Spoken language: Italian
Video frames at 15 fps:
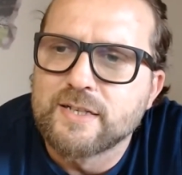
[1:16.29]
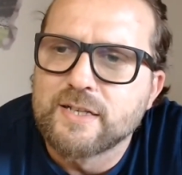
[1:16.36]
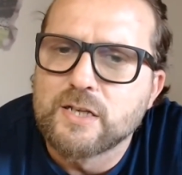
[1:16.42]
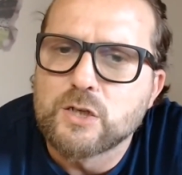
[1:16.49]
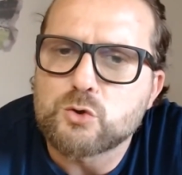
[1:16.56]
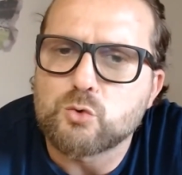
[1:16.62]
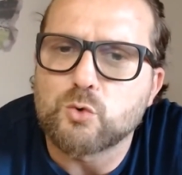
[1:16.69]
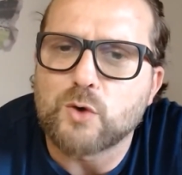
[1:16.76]

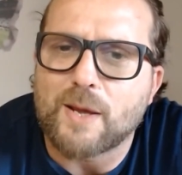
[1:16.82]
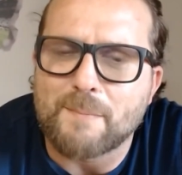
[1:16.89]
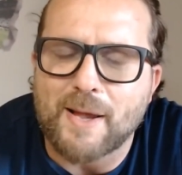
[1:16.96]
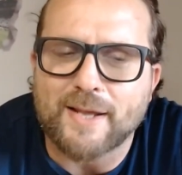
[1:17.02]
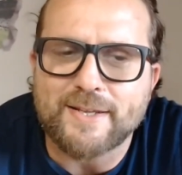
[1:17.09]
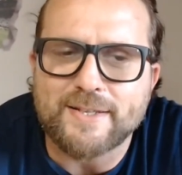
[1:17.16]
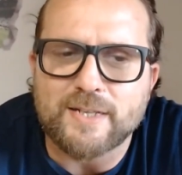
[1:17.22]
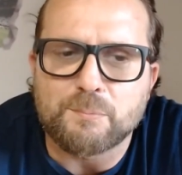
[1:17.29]
sulla
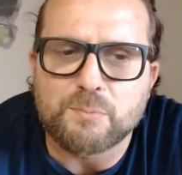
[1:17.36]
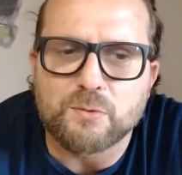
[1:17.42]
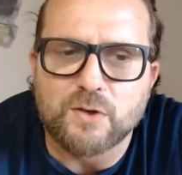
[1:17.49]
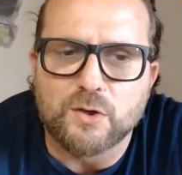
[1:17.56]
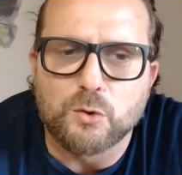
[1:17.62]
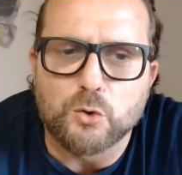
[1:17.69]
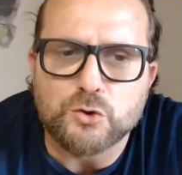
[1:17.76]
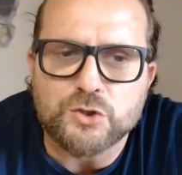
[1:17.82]
macchina più
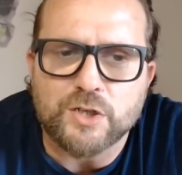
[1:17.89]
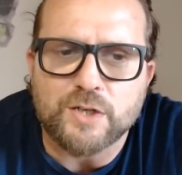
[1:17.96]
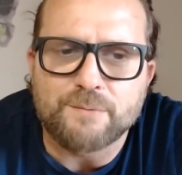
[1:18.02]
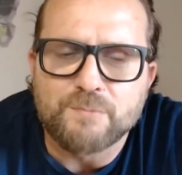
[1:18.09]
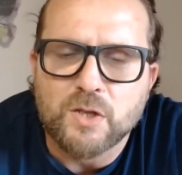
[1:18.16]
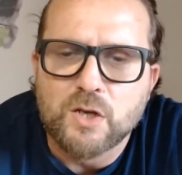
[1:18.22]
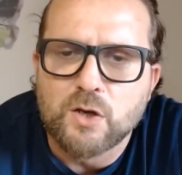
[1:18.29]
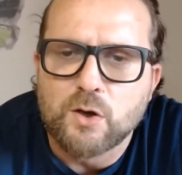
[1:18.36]
veloce,
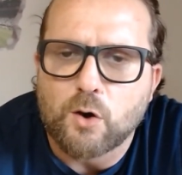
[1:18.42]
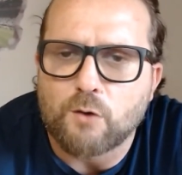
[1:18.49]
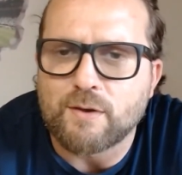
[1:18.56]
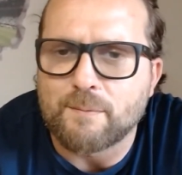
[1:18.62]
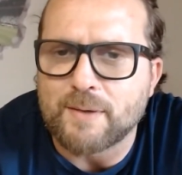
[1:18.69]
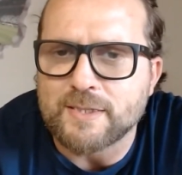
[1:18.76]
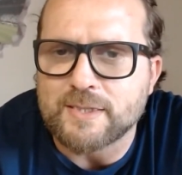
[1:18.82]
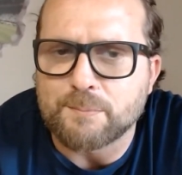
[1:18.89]

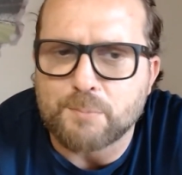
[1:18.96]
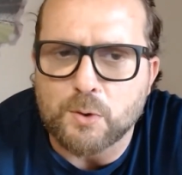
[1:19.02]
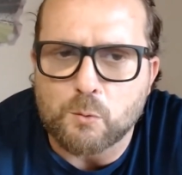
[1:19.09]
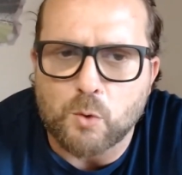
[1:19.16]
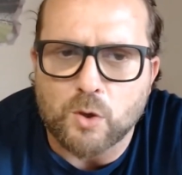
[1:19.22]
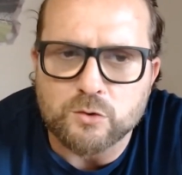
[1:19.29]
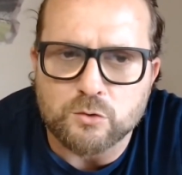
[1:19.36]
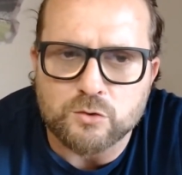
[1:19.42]
ovviamente poi
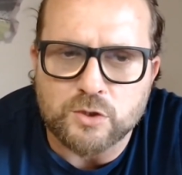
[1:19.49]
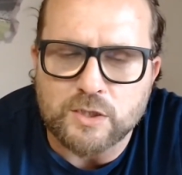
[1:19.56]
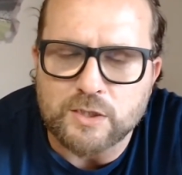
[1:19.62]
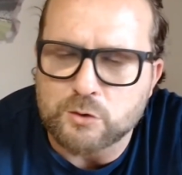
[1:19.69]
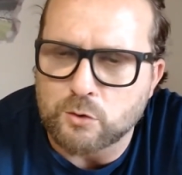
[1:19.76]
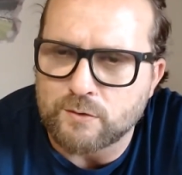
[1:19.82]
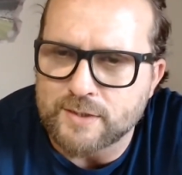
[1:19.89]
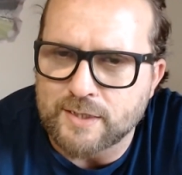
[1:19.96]
quando ti
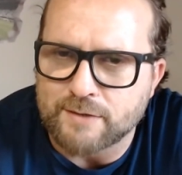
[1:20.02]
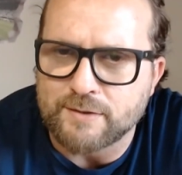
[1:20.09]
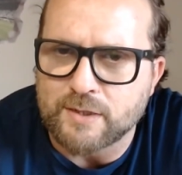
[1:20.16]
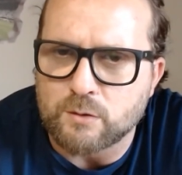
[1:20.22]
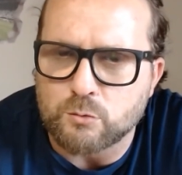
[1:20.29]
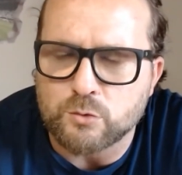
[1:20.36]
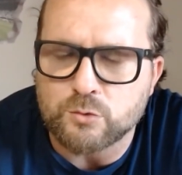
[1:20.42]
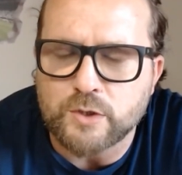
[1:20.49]
ritrovi ad avere
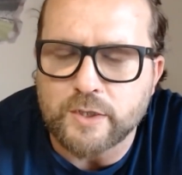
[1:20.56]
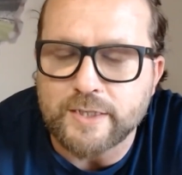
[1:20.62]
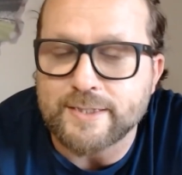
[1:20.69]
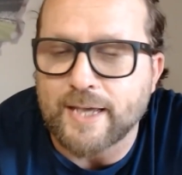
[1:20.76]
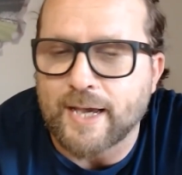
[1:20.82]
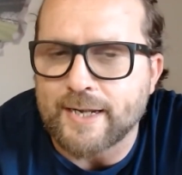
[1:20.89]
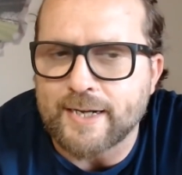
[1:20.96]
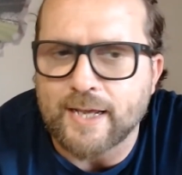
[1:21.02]

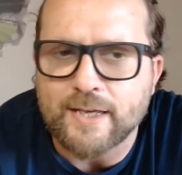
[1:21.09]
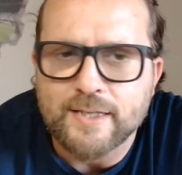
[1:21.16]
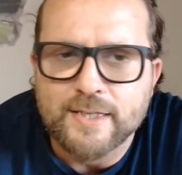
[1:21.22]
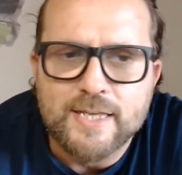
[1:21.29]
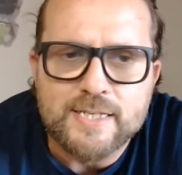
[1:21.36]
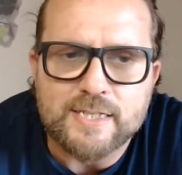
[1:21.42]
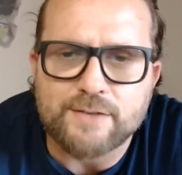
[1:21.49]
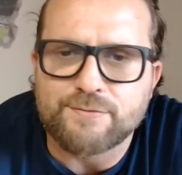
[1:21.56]
un'utilitaria
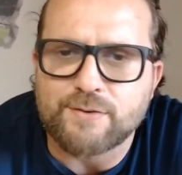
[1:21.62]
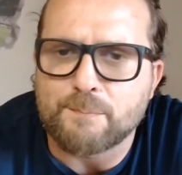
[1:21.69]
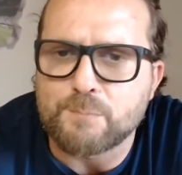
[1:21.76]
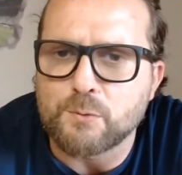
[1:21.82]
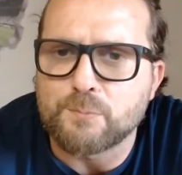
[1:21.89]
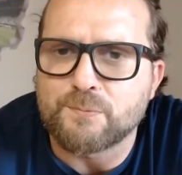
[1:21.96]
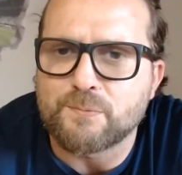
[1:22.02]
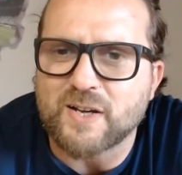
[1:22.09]
si fa più
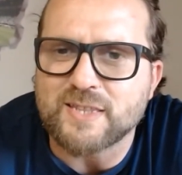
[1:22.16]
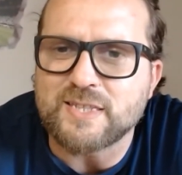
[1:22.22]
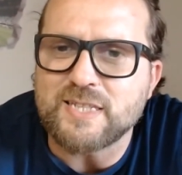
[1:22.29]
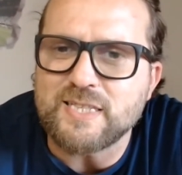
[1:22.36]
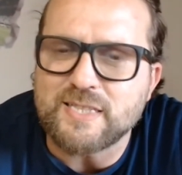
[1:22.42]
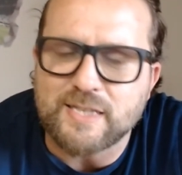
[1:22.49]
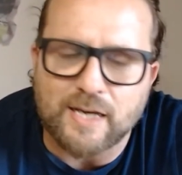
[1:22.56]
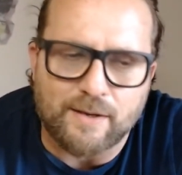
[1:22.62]

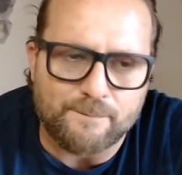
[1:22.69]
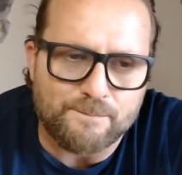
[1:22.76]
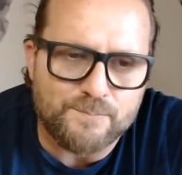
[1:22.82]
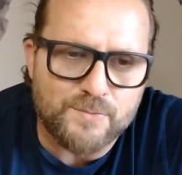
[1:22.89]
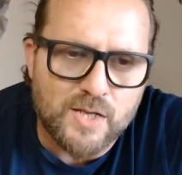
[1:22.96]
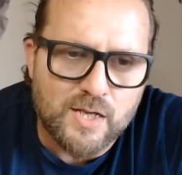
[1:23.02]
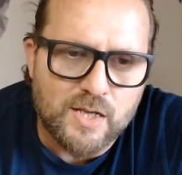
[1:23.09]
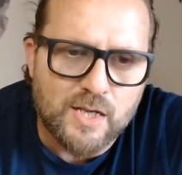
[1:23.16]
fatica
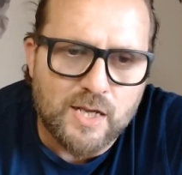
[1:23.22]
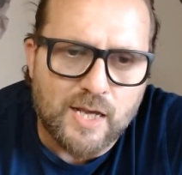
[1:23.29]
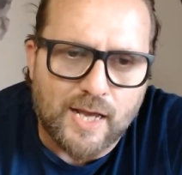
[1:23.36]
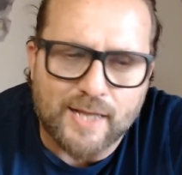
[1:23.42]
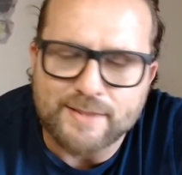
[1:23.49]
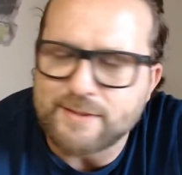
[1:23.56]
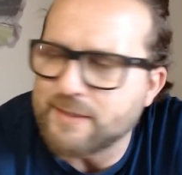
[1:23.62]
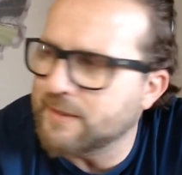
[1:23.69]
a
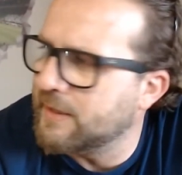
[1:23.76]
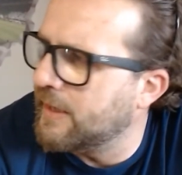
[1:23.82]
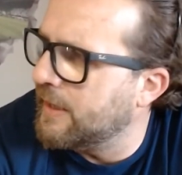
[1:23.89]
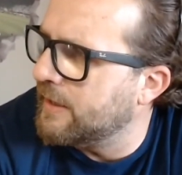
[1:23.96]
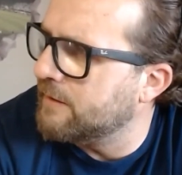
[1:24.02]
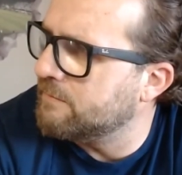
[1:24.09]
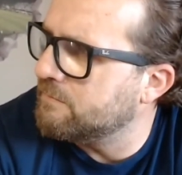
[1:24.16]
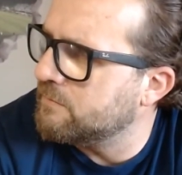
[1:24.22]

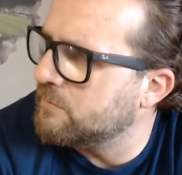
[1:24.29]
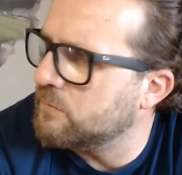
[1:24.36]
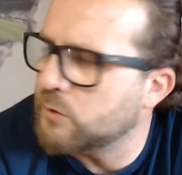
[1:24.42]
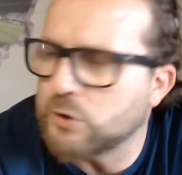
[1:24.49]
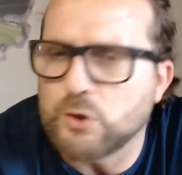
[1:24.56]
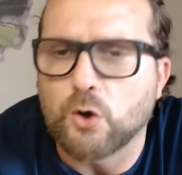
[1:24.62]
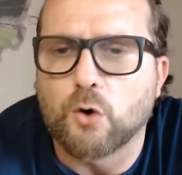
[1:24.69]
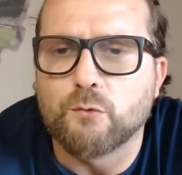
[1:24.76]
dire
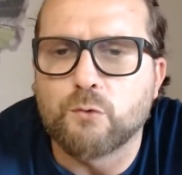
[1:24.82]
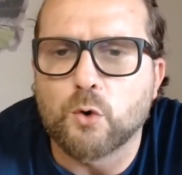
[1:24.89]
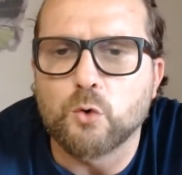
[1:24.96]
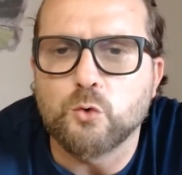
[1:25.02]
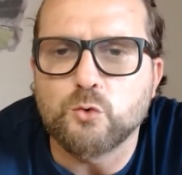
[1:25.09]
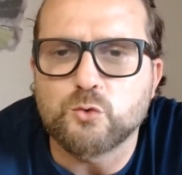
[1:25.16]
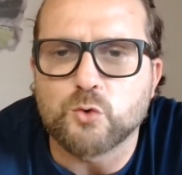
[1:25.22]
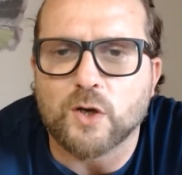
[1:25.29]
io ho
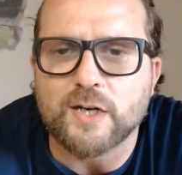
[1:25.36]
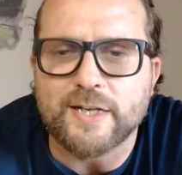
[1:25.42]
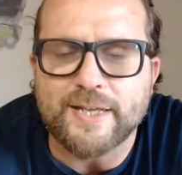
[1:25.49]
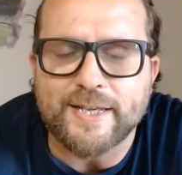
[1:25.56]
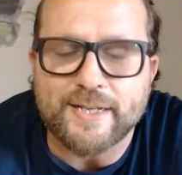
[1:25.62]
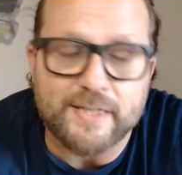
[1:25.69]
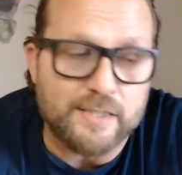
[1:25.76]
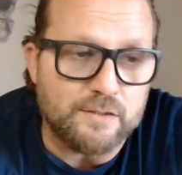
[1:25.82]
voluto
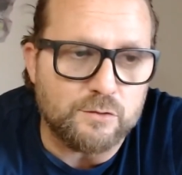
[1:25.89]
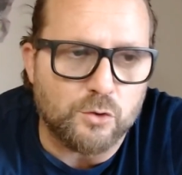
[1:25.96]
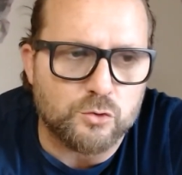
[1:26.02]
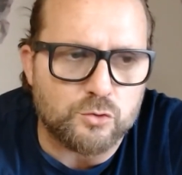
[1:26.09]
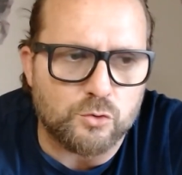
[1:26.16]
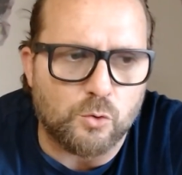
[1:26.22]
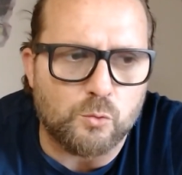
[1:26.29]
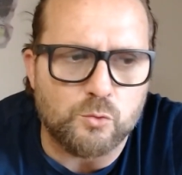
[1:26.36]
Allegri, io
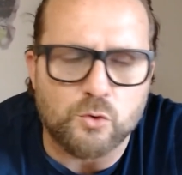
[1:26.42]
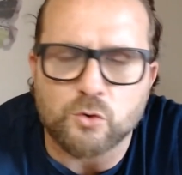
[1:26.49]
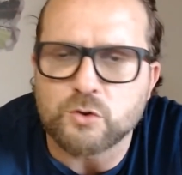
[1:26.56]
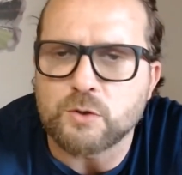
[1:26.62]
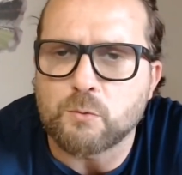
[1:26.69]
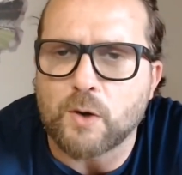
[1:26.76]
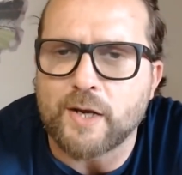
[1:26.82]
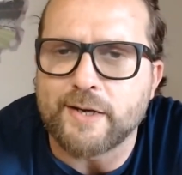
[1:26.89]
sono uno di
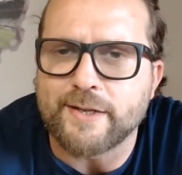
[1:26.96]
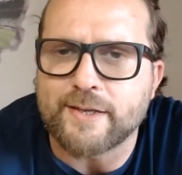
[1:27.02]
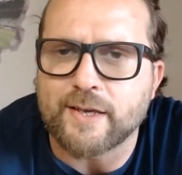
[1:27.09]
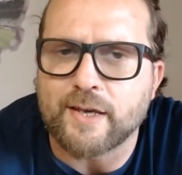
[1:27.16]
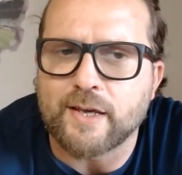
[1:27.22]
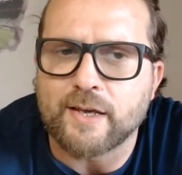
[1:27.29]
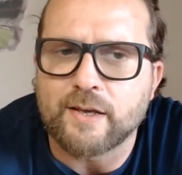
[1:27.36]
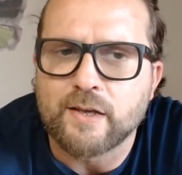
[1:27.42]
quelli
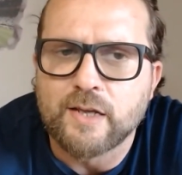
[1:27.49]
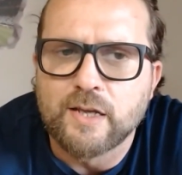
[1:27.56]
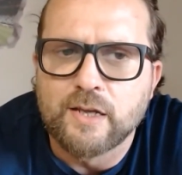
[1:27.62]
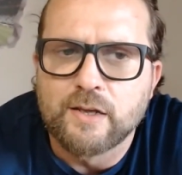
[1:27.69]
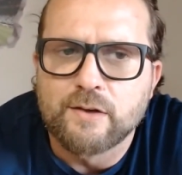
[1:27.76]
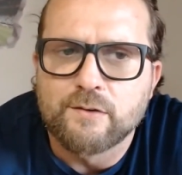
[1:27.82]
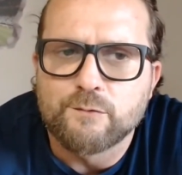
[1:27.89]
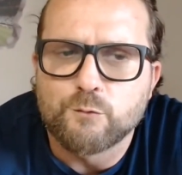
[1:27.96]
che
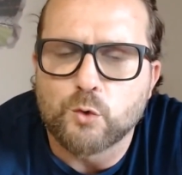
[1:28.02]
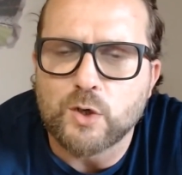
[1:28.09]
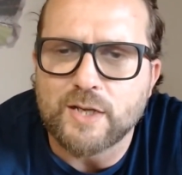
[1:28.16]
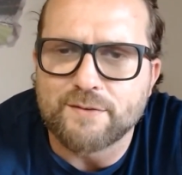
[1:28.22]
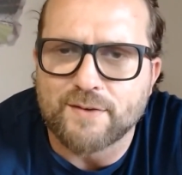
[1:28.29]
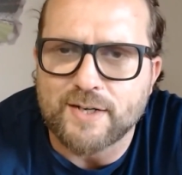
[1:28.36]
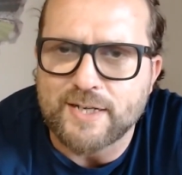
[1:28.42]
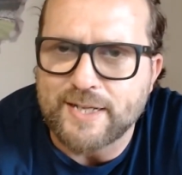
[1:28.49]
voleva
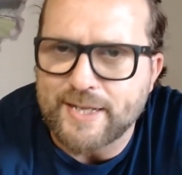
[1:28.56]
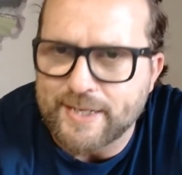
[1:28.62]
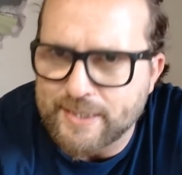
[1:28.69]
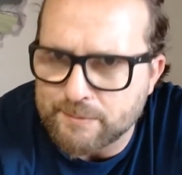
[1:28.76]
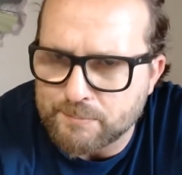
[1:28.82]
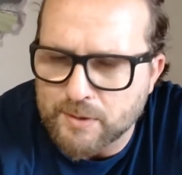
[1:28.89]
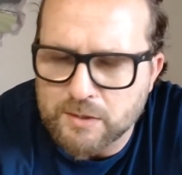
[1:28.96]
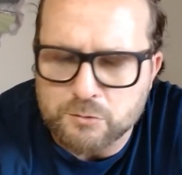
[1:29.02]
Allegri
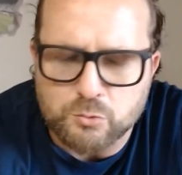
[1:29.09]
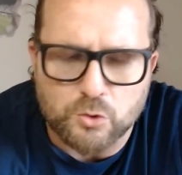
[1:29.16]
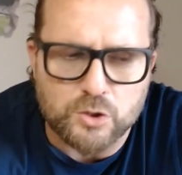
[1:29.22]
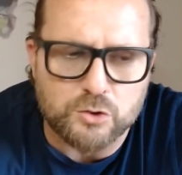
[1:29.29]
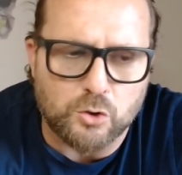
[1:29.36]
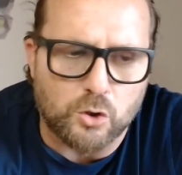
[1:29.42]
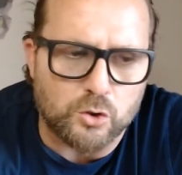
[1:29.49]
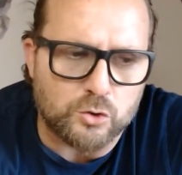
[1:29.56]
per il suo
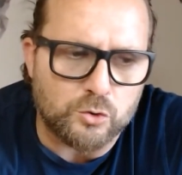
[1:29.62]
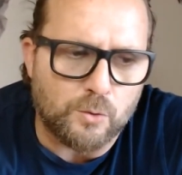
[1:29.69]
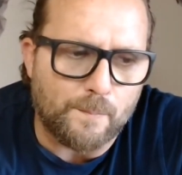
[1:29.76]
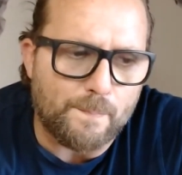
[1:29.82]
ritorno,